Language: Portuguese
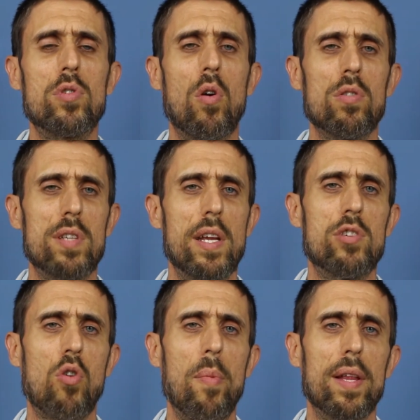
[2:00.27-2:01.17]
que eu gostaria
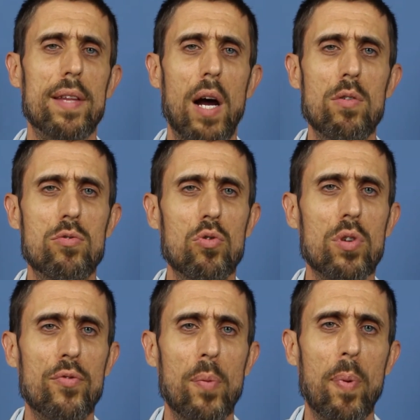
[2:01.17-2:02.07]
de comentar o
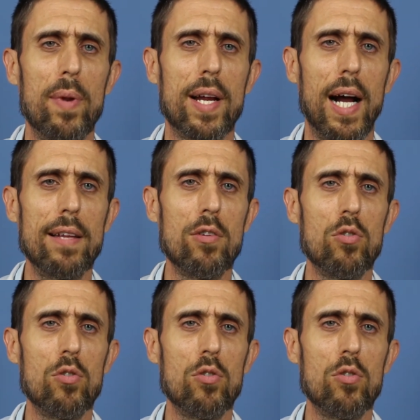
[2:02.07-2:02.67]
estudo que foi publicado em